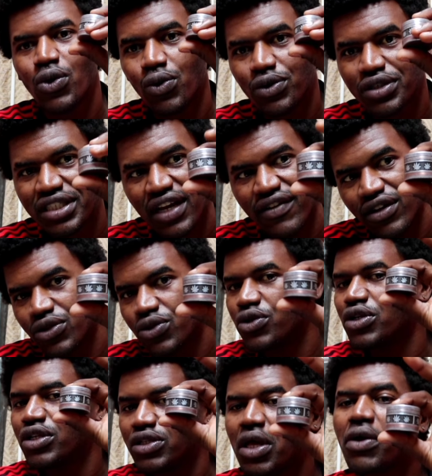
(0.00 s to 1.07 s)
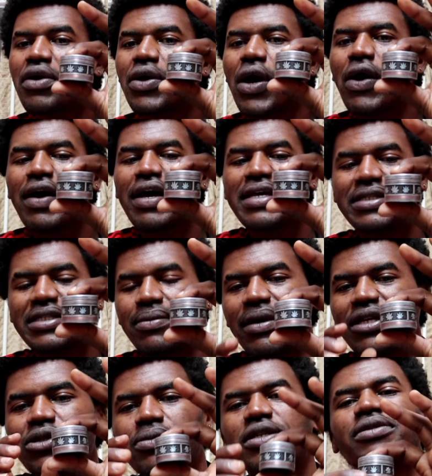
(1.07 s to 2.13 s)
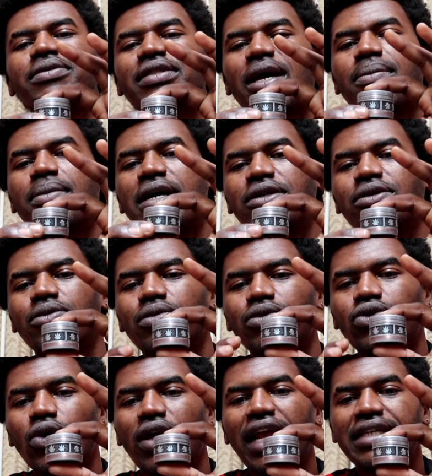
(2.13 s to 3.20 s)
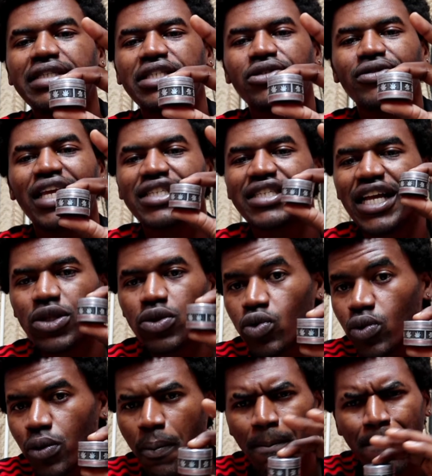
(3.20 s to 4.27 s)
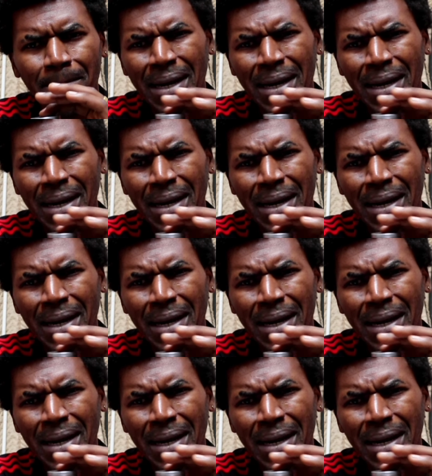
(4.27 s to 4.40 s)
um chavador não igual a esse, mas do mesmo tamanho, douradinho da Sadu,